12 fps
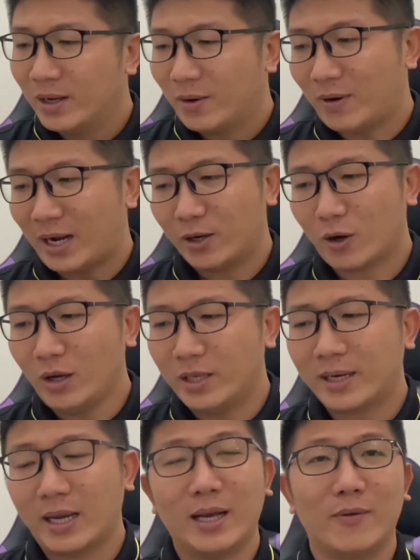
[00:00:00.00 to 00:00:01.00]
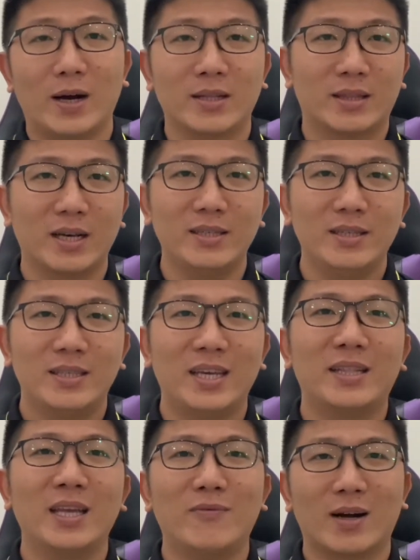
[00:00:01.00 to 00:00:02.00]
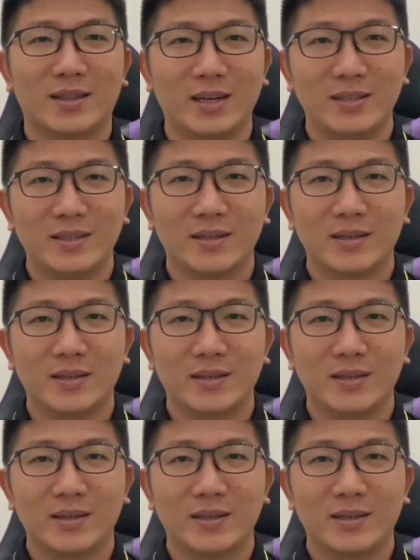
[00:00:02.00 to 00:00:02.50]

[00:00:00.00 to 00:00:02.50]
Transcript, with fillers: và nó có những cái là vật tư chi tiết vật tư